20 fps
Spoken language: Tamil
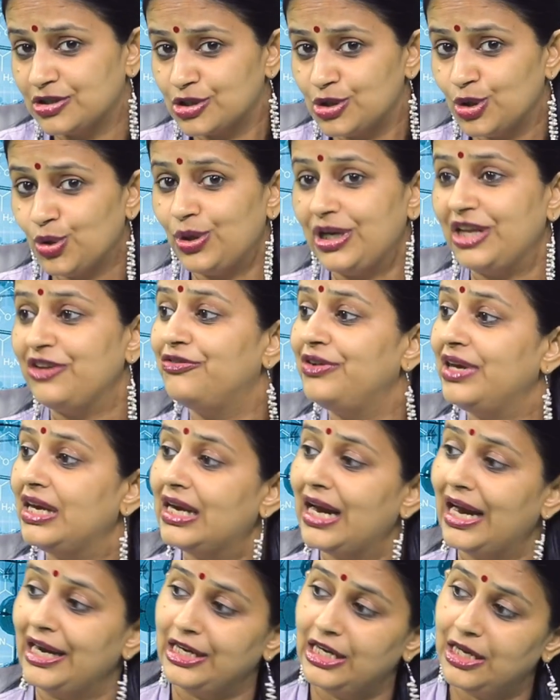ஸ்லோலி
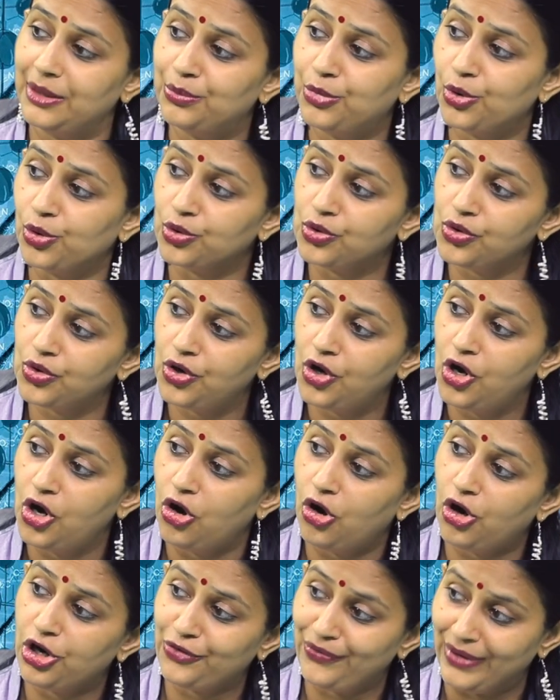வீக் ஆகிண்டே போகும்
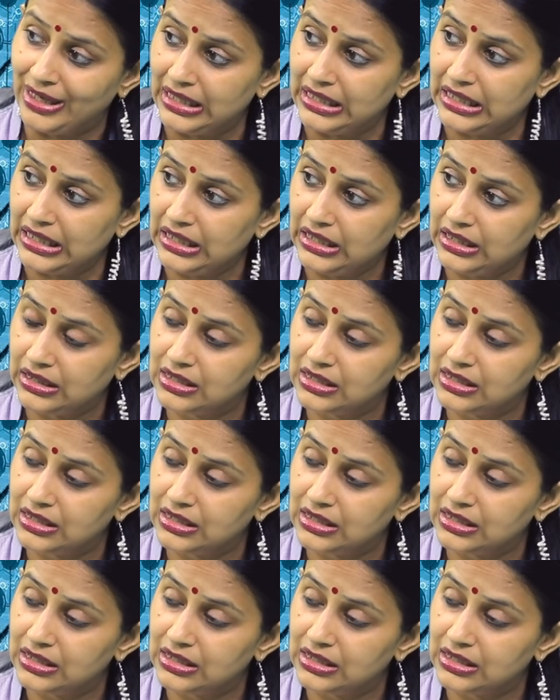ஒரு டுவெண்ட்டி